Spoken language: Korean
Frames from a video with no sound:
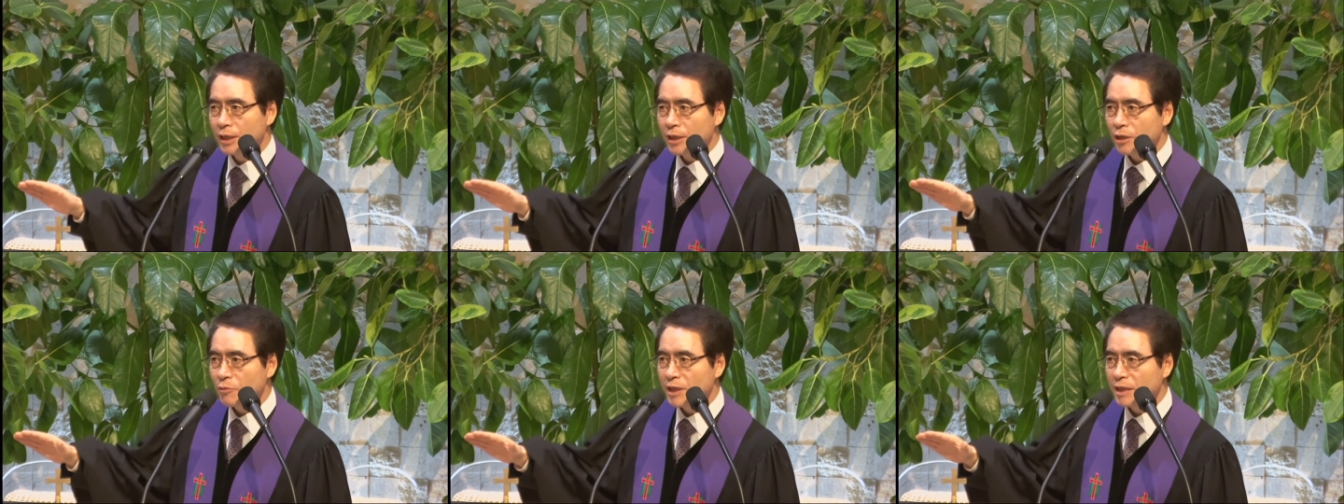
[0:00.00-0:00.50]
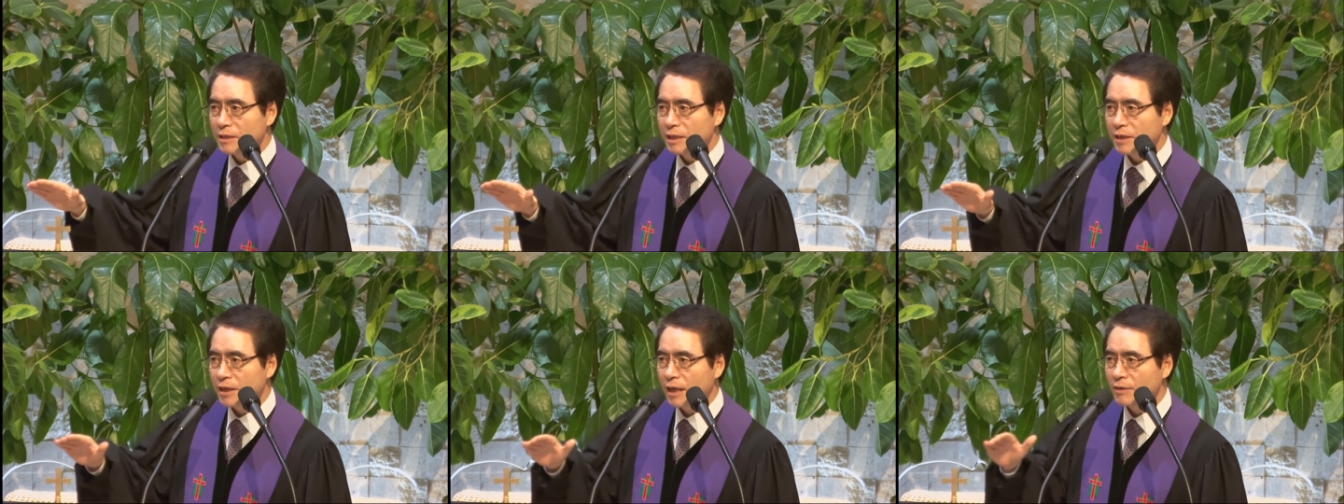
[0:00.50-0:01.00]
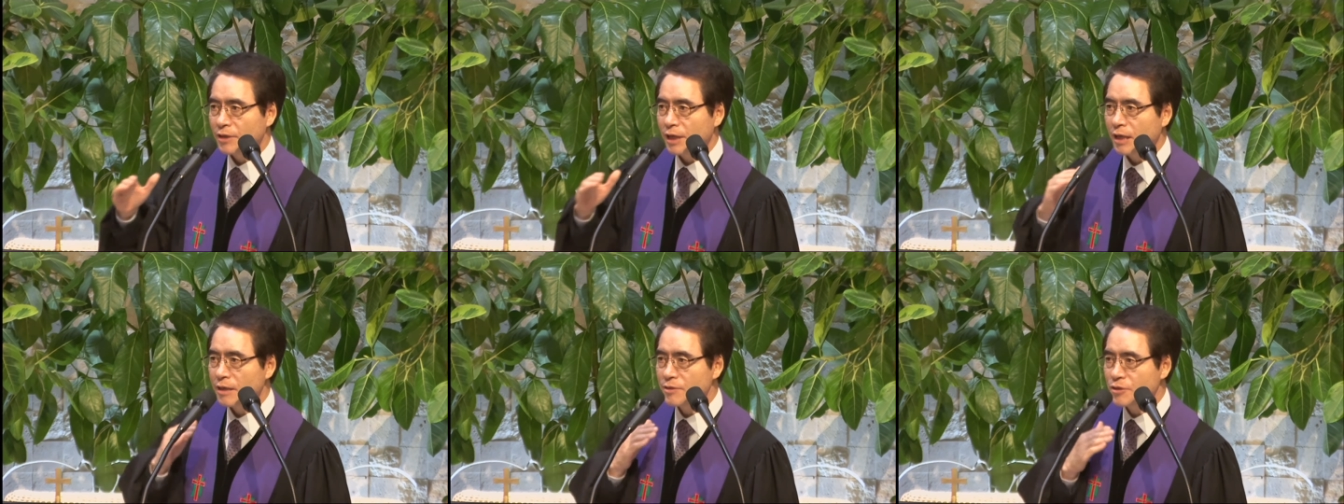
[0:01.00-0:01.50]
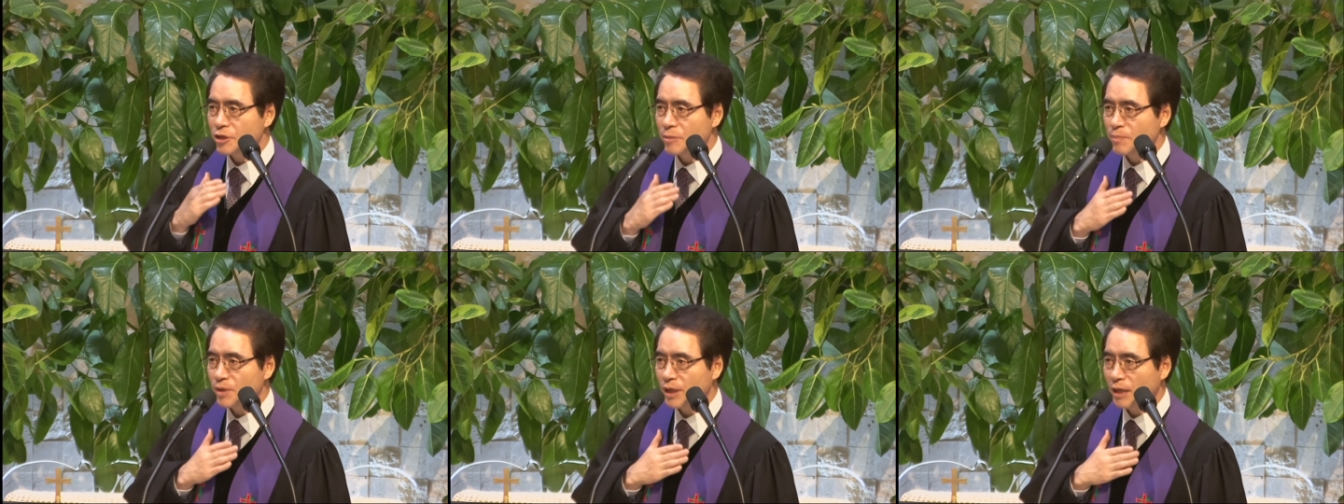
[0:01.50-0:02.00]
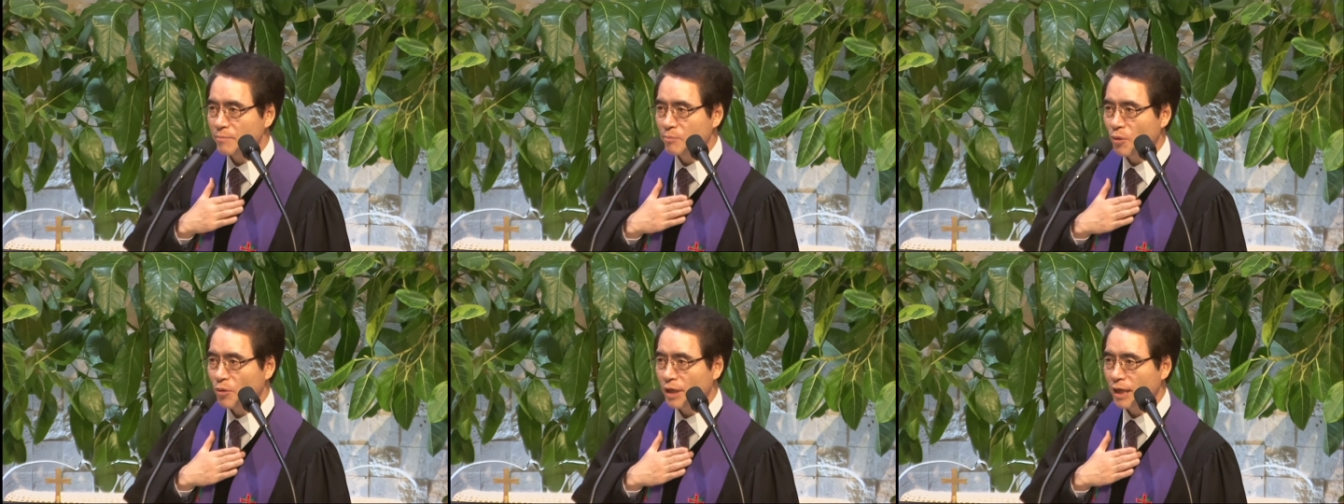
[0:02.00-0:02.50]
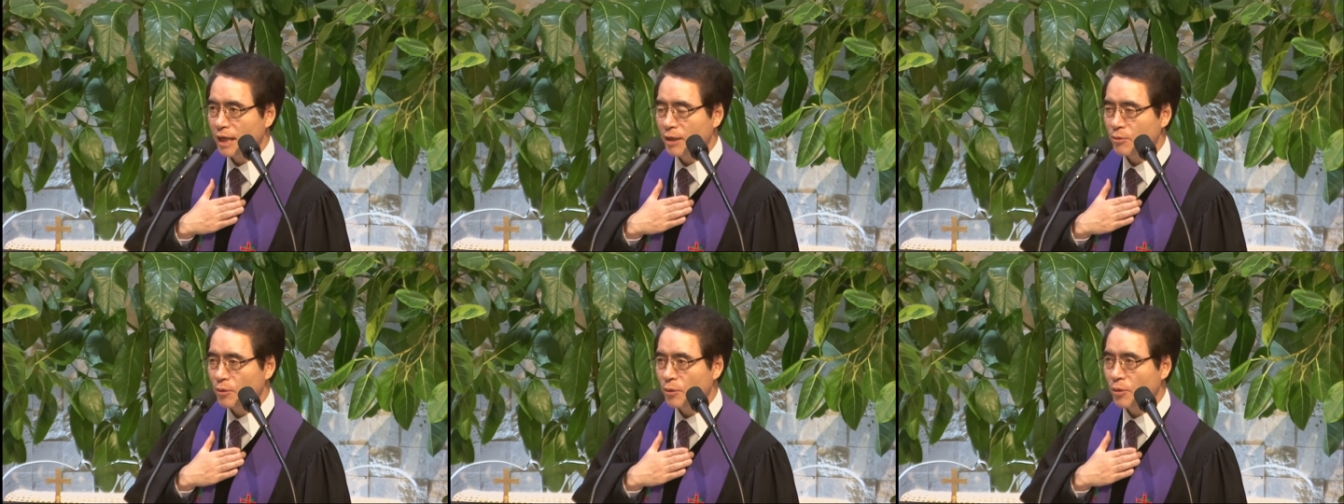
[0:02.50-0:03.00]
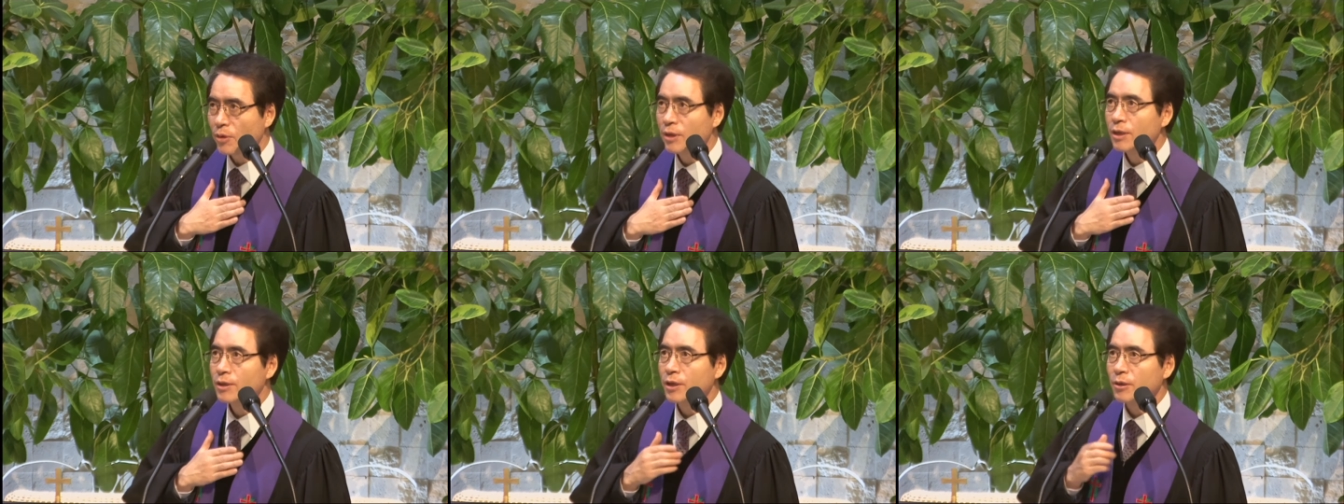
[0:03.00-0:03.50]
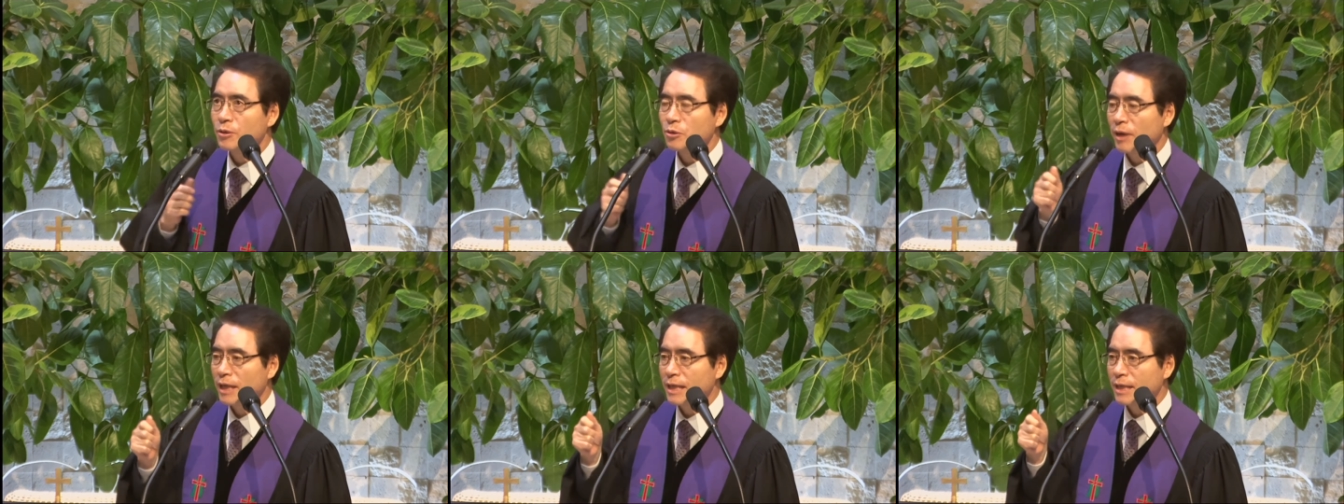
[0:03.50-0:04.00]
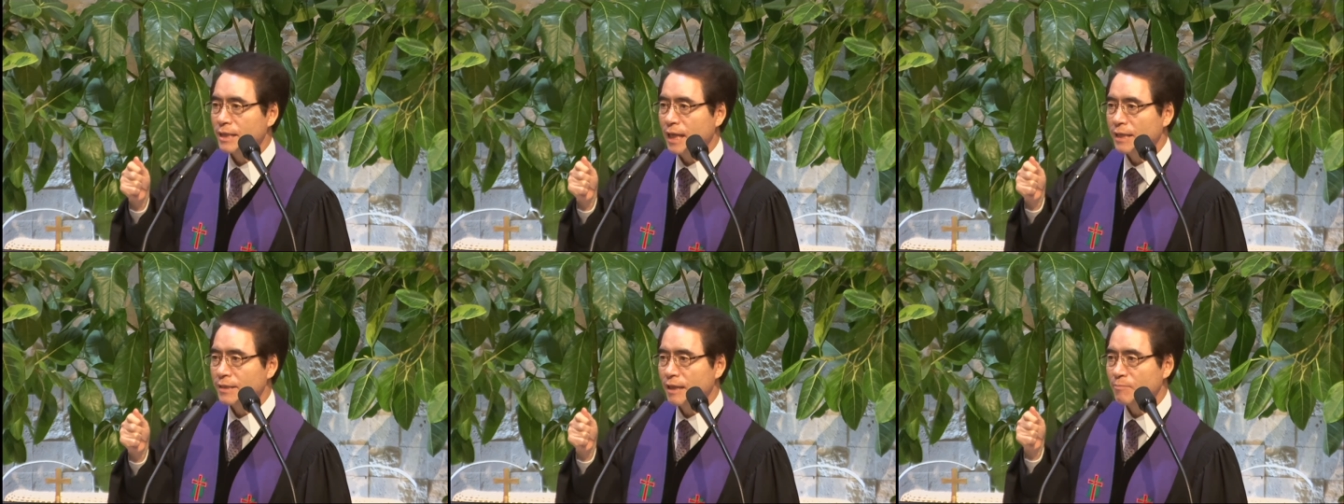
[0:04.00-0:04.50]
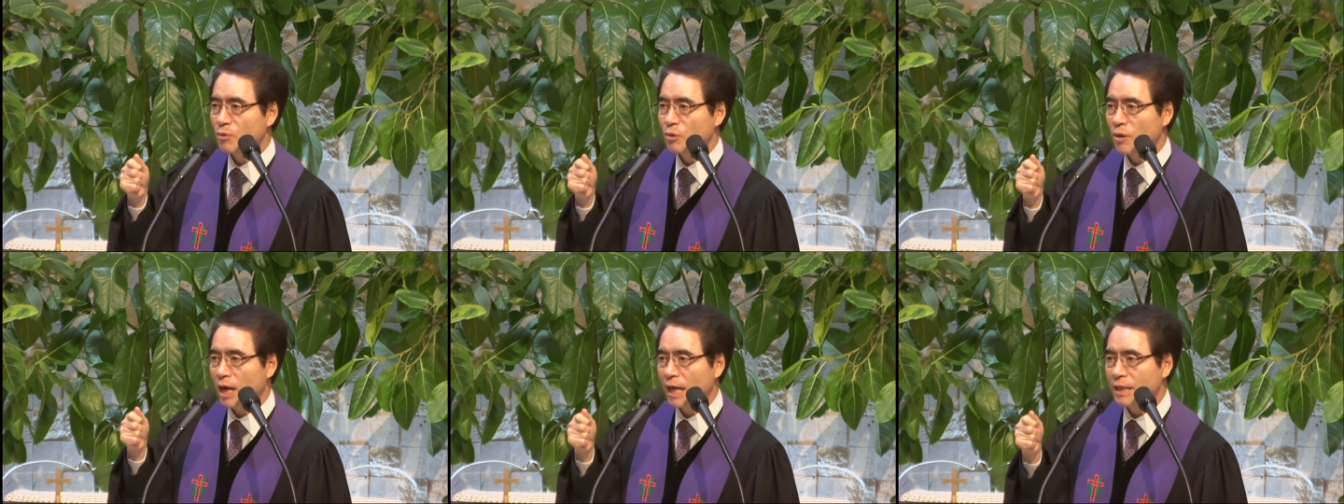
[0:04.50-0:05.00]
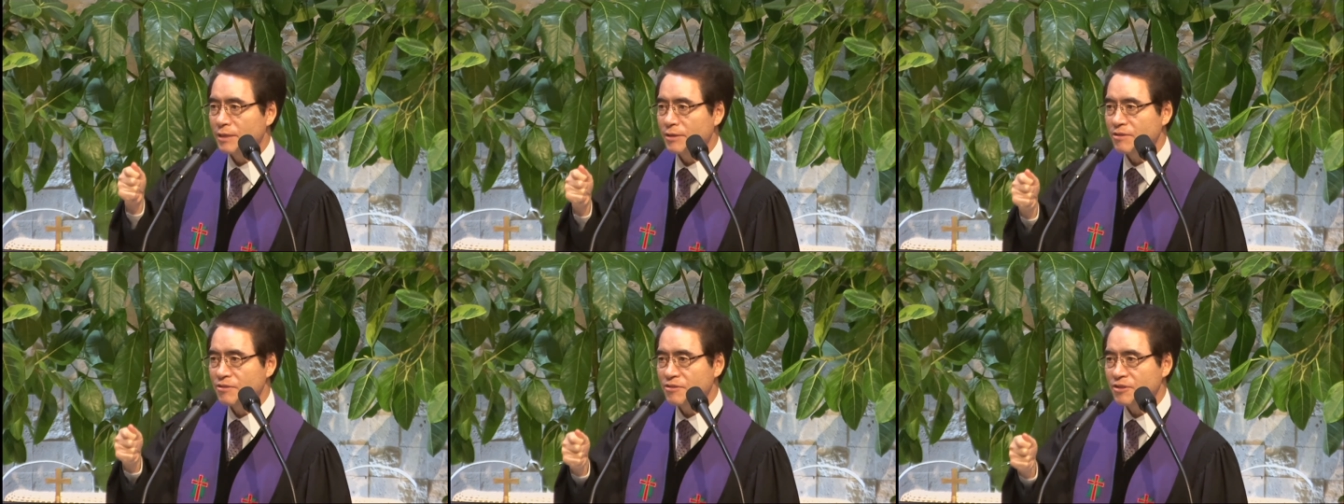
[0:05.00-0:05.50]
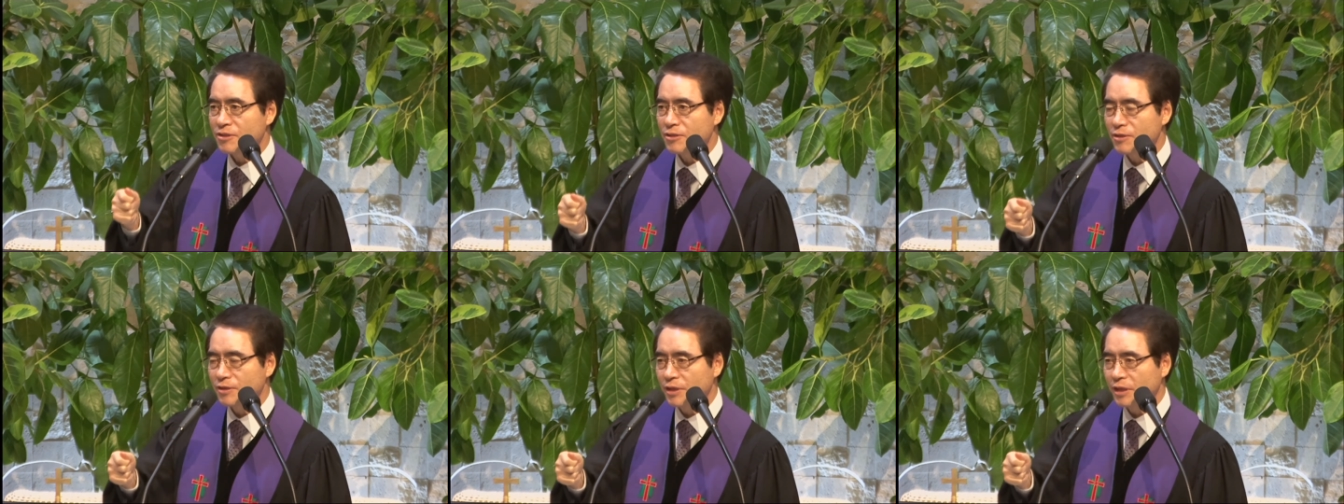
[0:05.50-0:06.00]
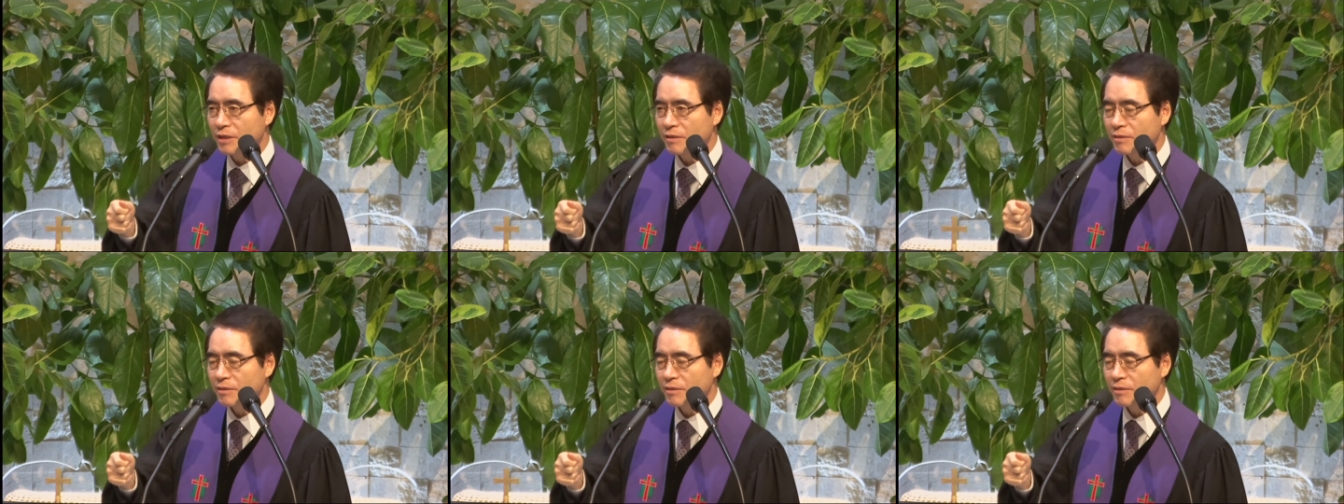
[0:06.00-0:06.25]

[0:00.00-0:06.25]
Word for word: 외딴 데 데려가서 얘를 집단 폭행하고 그리고 또한 나이타불로 아이를 찢는 거예요.